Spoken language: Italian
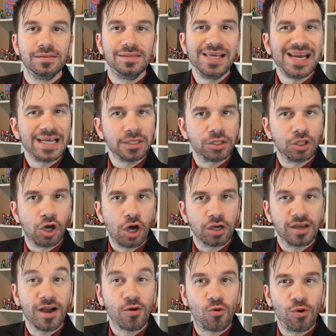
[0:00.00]
Dylan
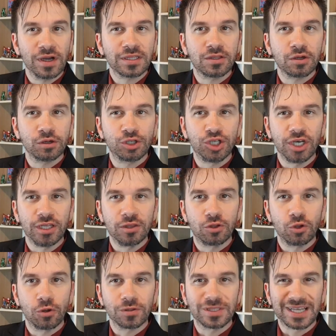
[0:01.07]
Dog
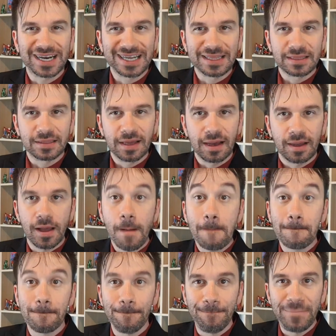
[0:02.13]
430
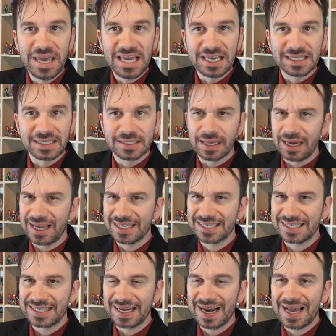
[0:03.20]
bis, la
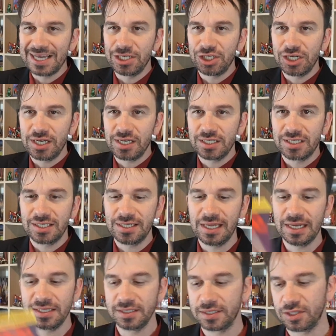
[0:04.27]
strage
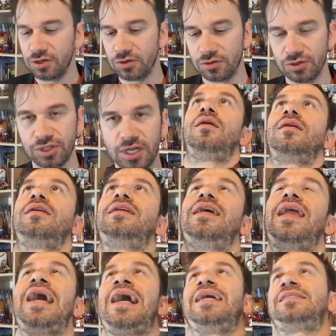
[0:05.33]
silenziosa.
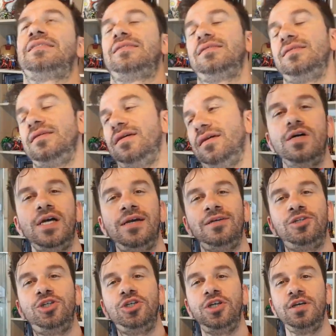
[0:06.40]
Grazie. E
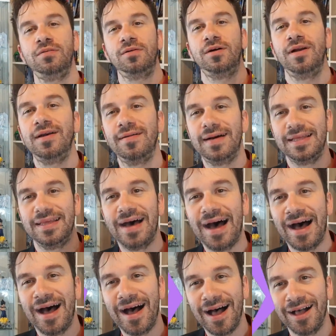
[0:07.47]
ci voleva
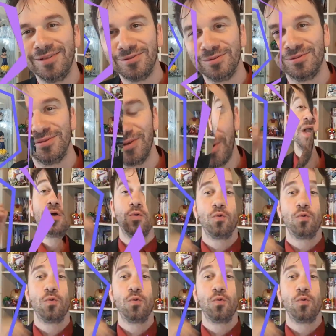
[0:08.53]
dando.